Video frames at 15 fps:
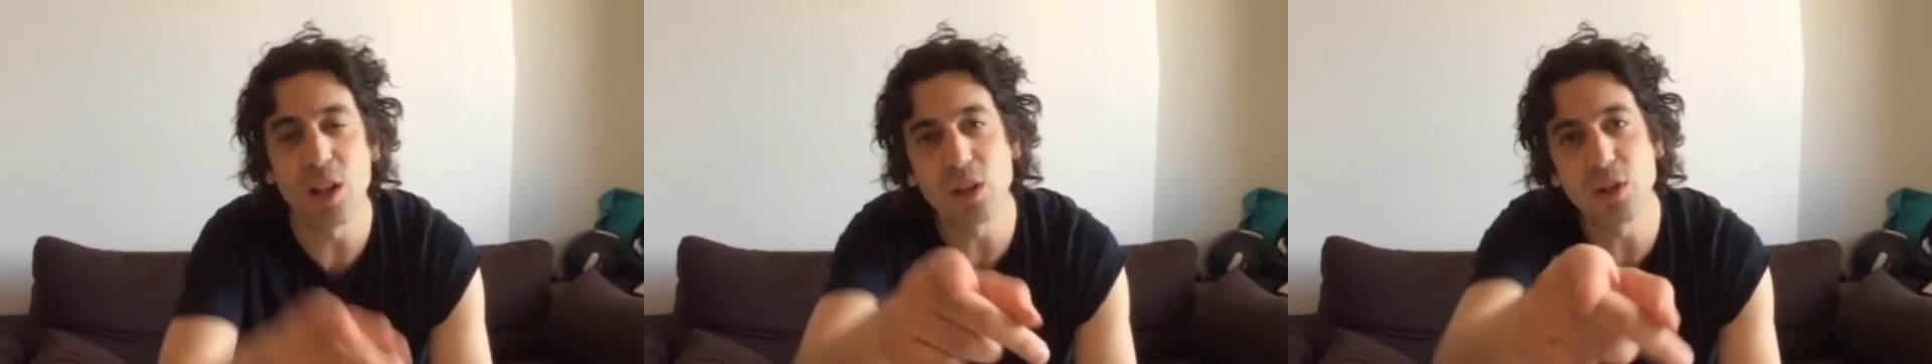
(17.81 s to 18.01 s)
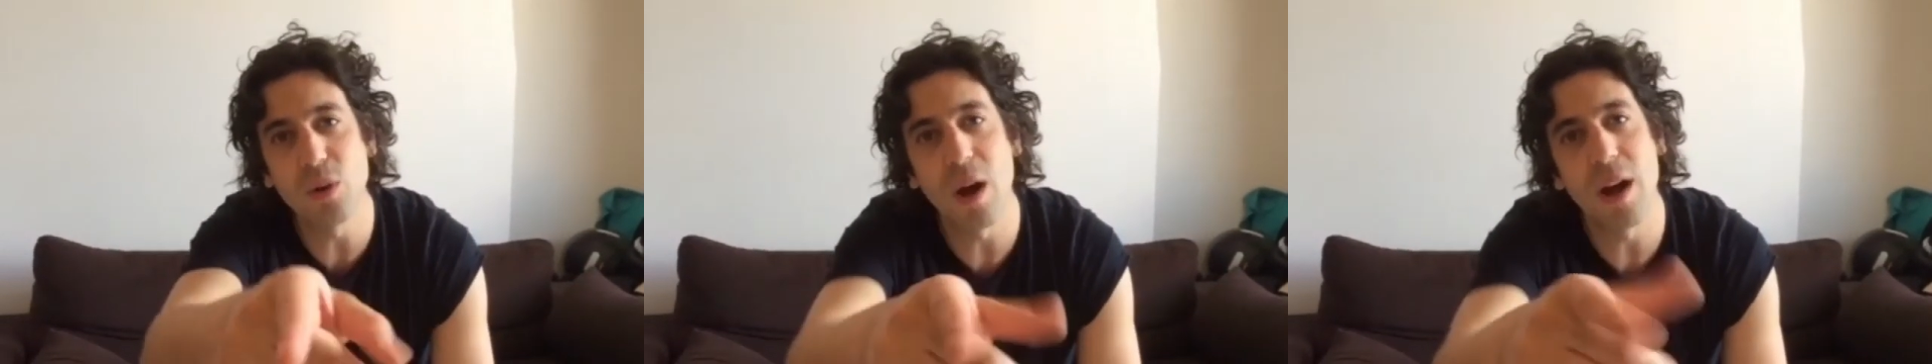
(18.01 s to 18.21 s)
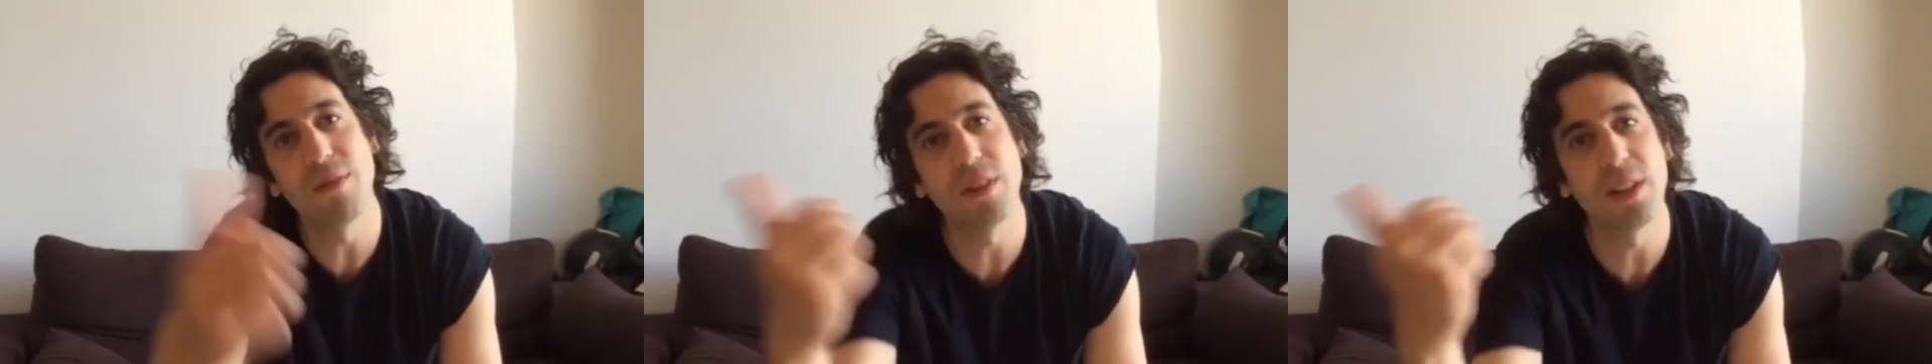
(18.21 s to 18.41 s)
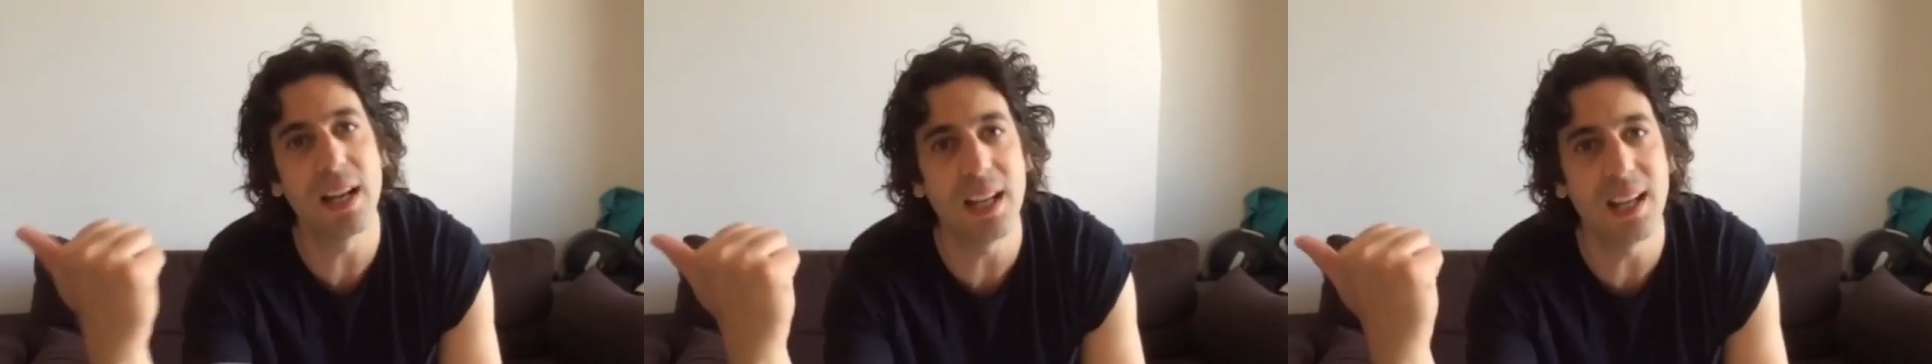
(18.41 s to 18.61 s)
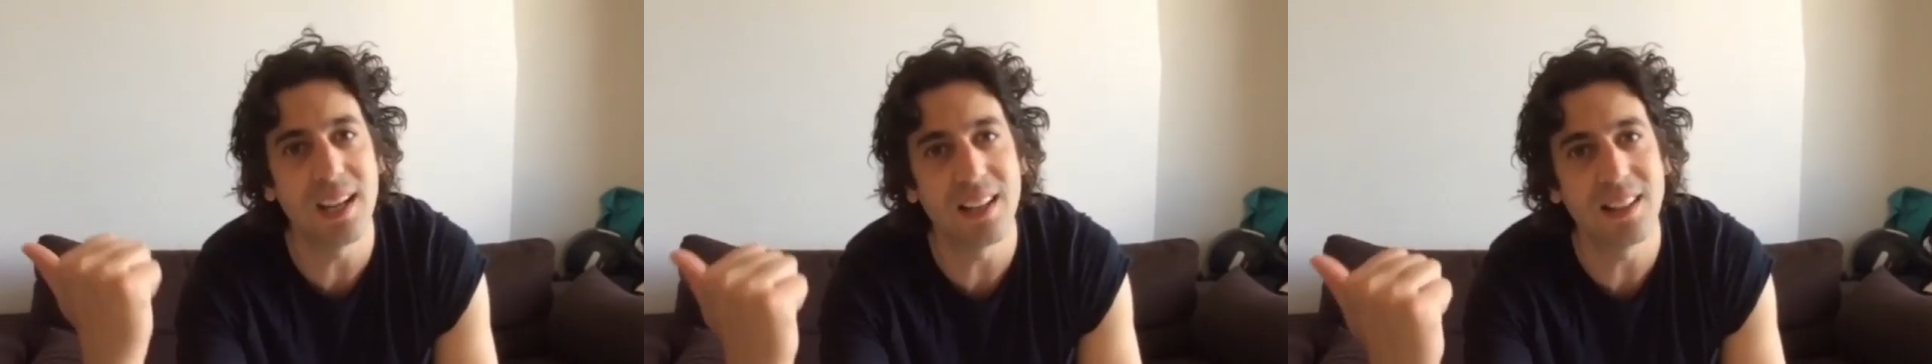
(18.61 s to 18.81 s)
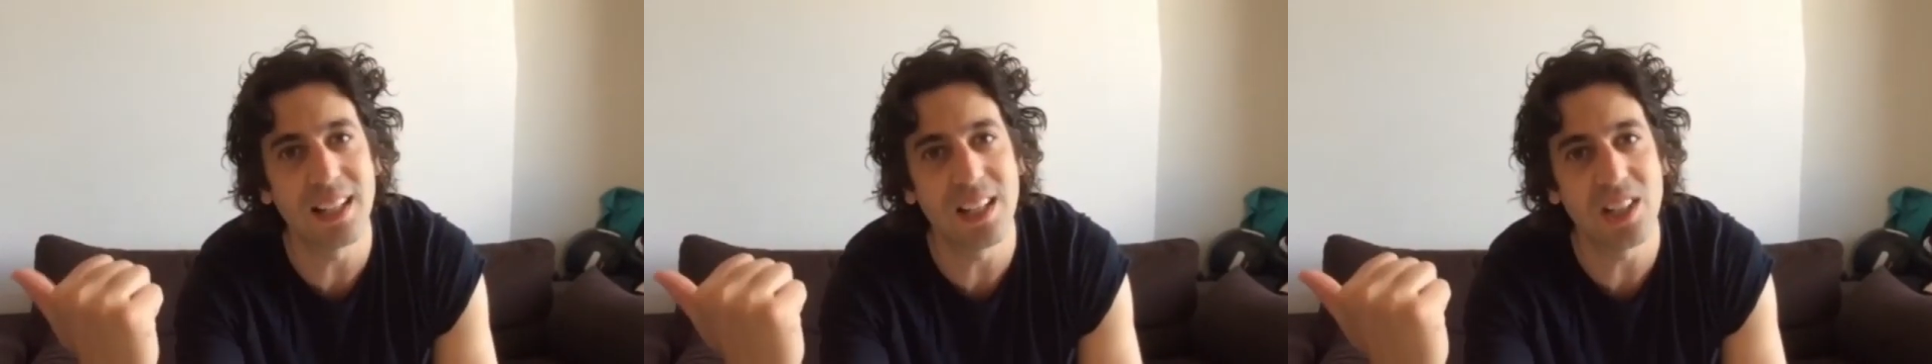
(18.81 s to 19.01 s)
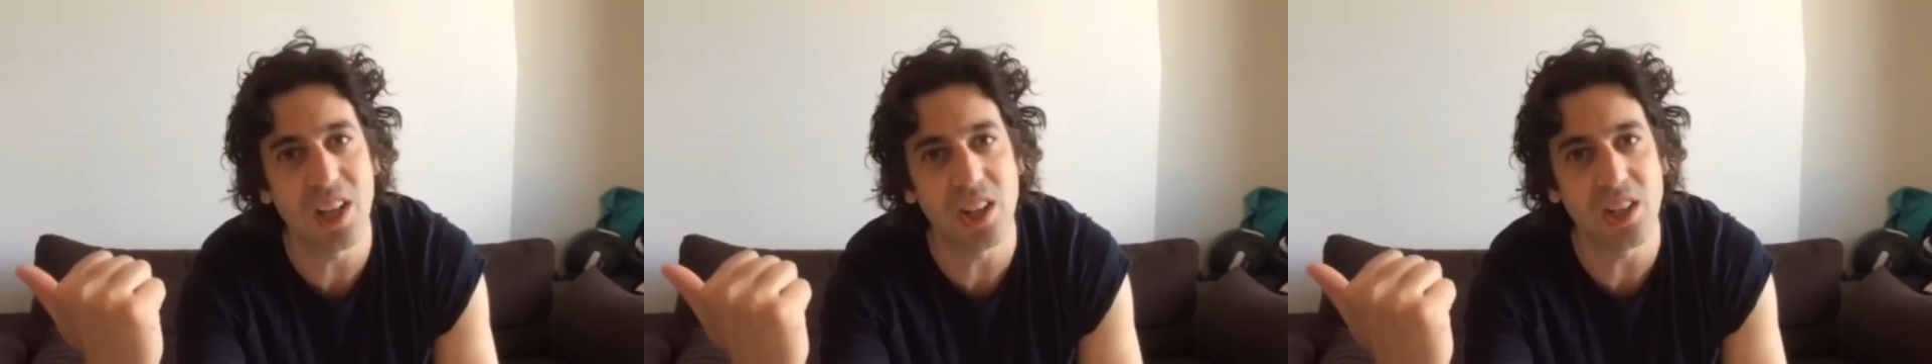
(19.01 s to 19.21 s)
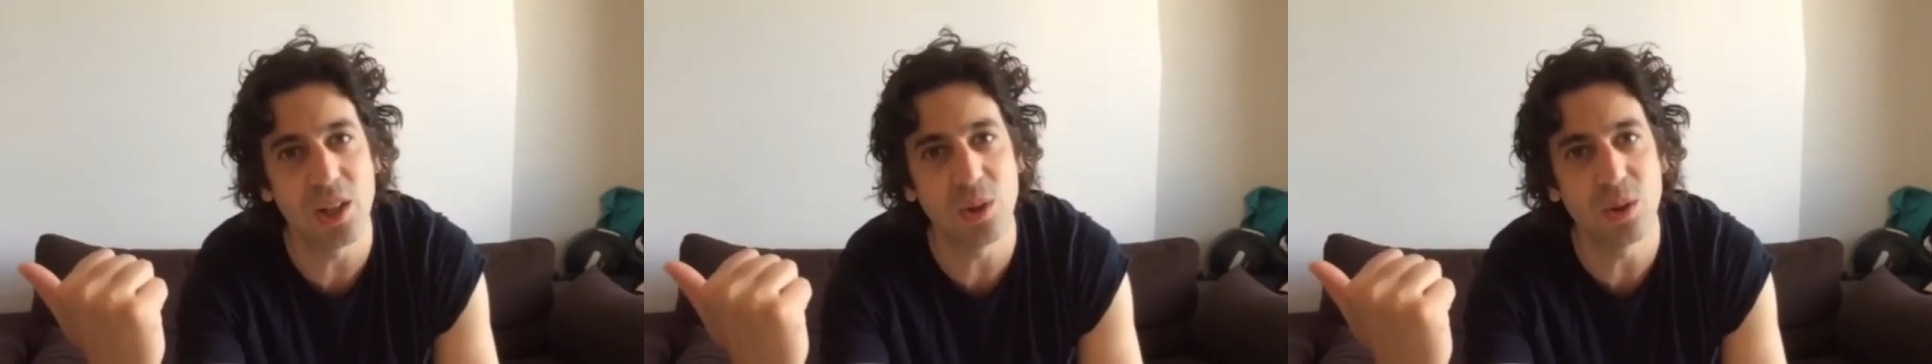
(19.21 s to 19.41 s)
Attention, avant d'aller euh,
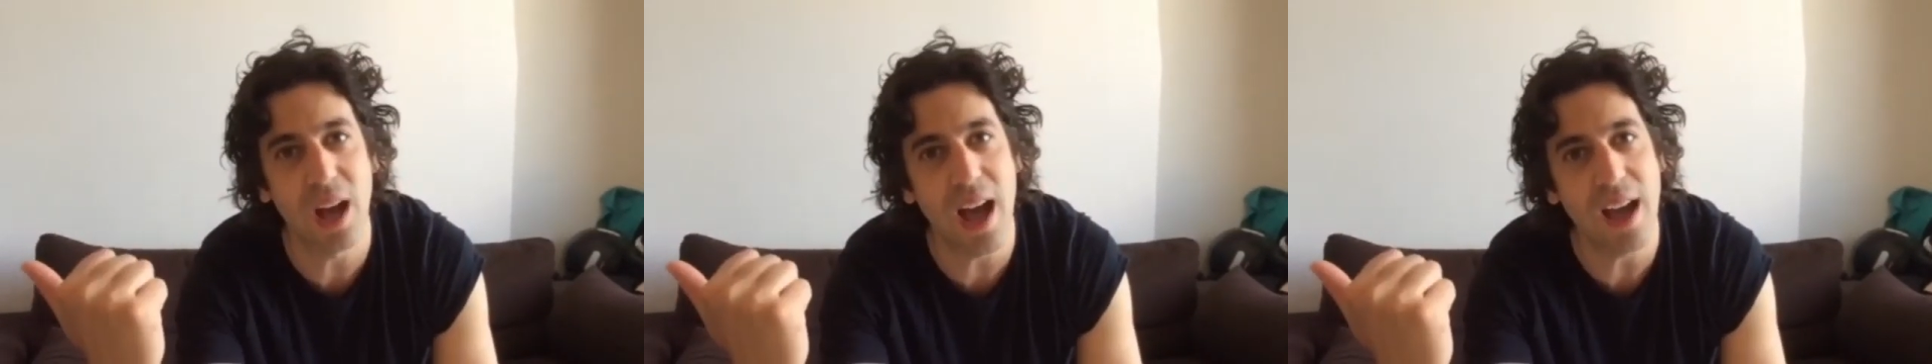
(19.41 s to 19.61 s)
télécharger